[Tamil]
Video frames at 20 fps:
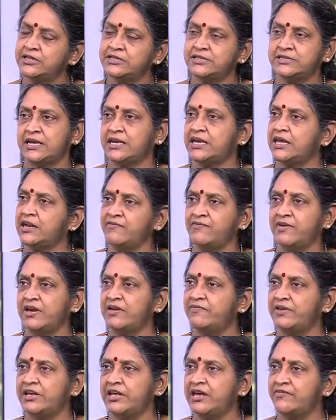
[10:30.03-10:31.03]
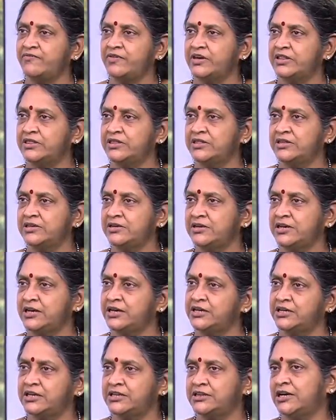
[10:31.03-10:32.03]
செகண்ட் வேவ்லேயே வந்து
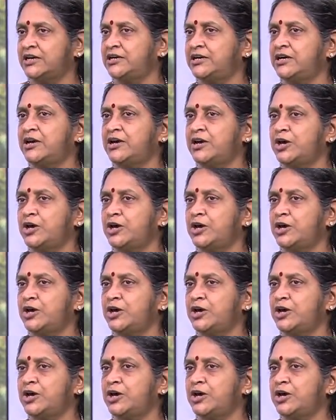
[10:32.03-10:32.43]
கிட்டத்தட்ட